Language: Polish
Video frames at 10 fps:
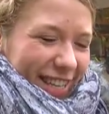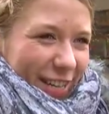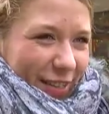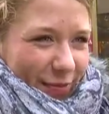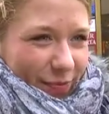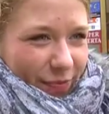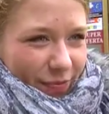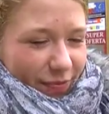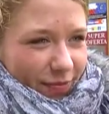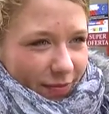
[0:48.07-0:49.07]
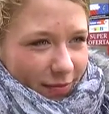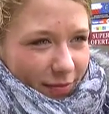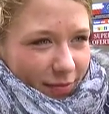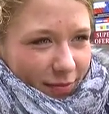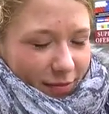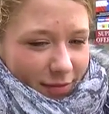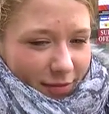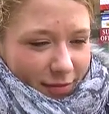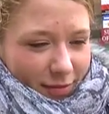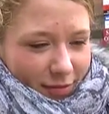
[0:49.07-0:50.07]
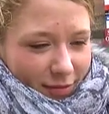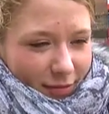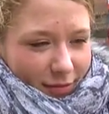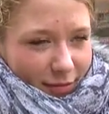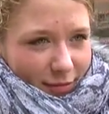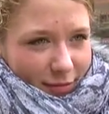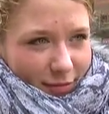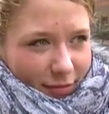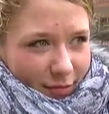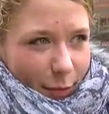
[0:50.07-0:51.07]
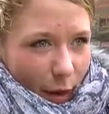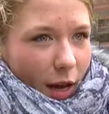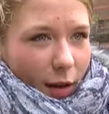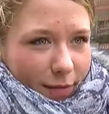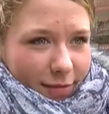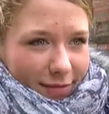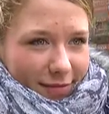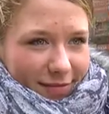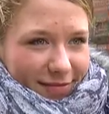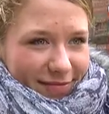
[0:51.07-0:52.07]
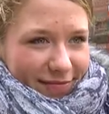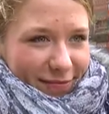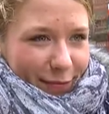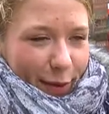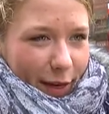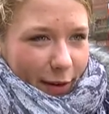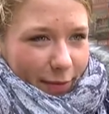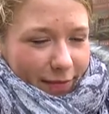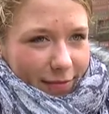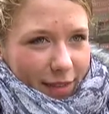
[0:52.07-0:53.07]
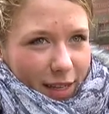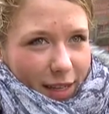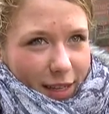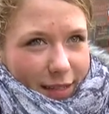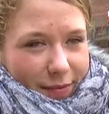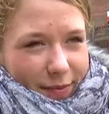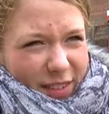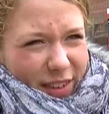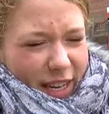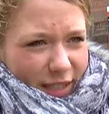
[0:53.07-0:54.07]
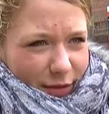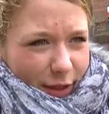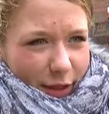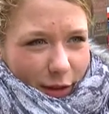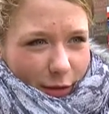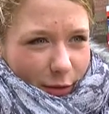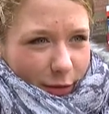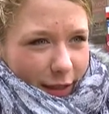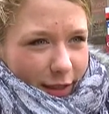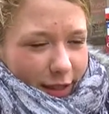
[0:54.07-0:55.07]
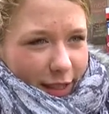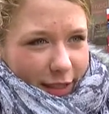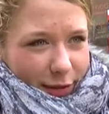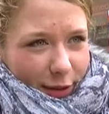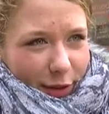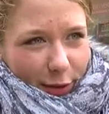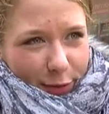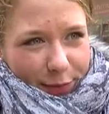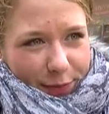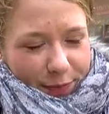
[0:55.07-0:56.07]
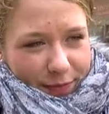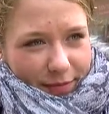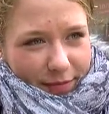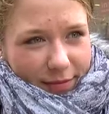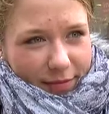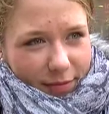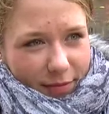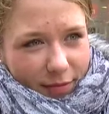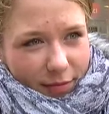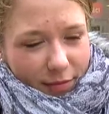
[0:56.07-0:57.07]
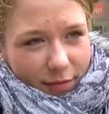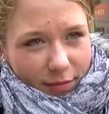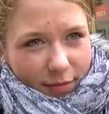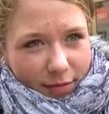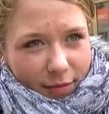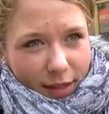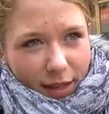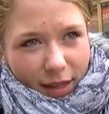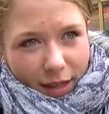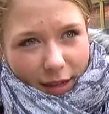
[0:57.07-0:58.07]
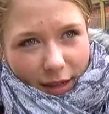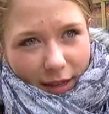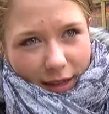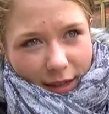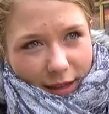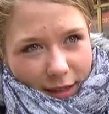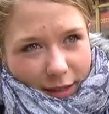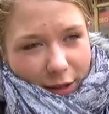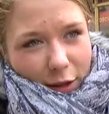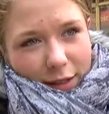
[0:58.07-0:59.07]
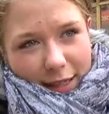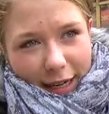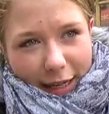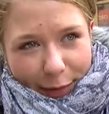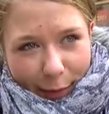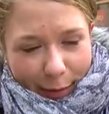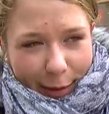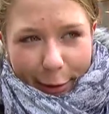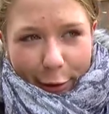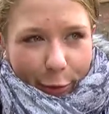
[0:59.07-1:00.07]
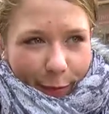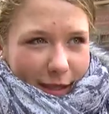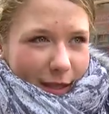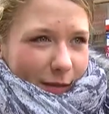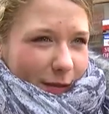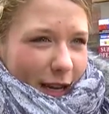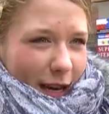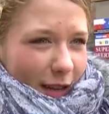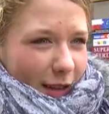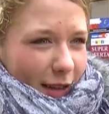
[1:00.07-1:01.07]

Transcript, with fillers: A masz może jakieś sposoby na to? Swoje? Biegam. Często? Biegam. Codziennie? Dwa razy w tygodniu, dwa, trzy razy w tygodniu. A jakaś siłownia? No teraz mam zamiar kupić karnet.